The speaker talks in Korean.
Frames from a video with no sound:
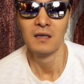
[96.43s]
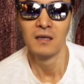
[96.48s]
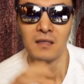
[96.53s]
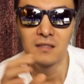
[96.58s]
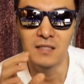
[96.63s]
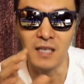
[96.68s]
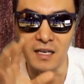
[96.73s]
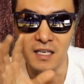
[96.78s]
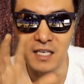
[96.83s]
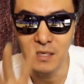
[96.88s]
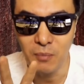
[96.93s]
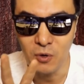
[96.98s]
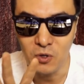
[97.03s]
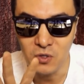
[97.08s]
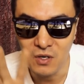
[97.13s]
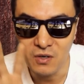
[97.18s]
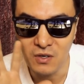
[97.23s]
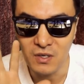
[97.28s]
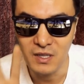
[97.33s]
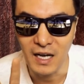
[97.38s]
자
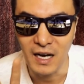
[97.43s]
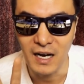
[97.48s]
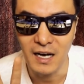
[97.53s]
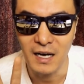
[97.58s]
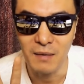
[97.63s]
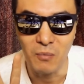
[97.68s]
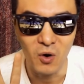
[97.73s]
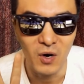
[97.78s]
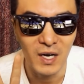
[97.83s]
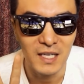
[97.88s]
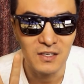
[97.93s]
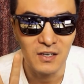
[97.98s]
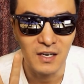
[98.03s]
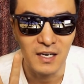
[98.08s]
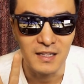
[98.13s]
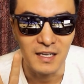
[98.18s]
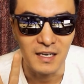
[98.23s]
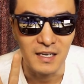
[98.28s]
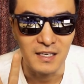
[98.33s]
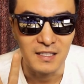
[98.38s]
기본적으로는 아까 뭐가
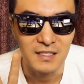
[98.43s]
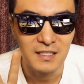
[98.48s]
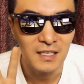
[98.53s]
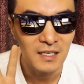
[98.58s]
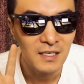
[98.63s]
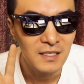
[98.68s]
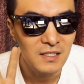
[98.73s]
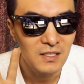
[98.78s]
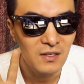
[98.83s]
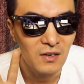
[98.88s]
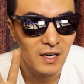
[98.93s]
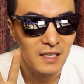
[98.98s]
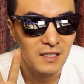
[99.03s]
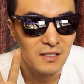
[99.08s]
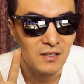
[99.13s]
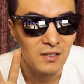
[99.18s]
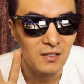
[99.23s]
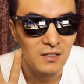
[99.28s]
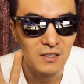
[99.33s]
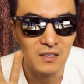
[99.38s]
들어간다 그랬지? 들어가는
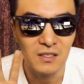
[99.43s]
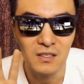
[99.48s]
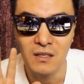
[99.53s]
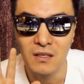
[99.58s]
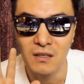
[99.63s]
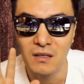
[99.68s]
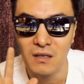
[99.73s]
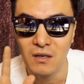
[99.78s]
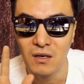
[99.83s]
것들은